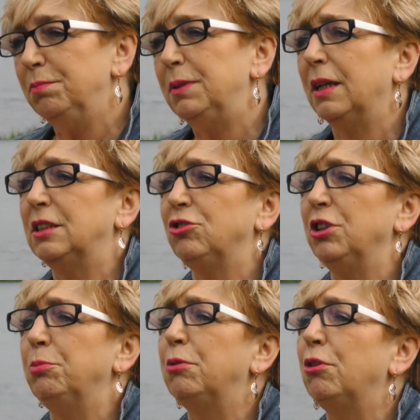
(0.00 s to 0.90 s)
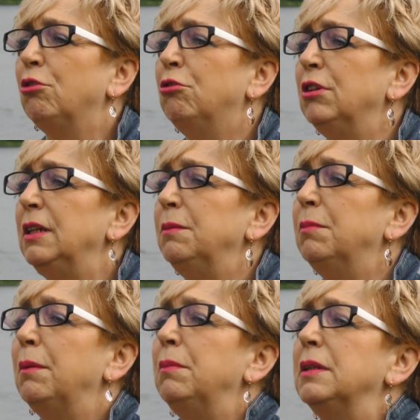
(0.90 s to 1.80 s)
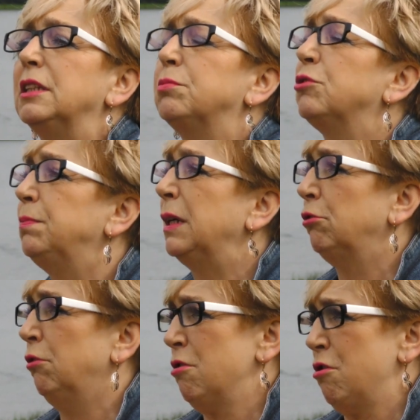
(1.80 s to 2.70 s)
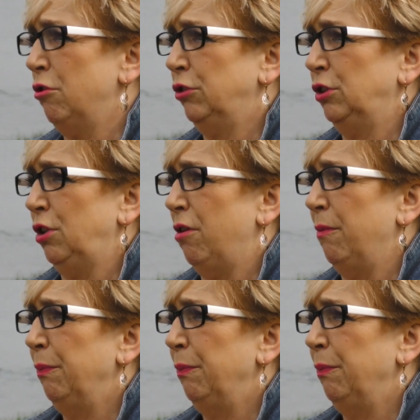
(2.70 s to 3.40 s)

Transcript: praktycznie pół roku i mam tych przypadków około 100.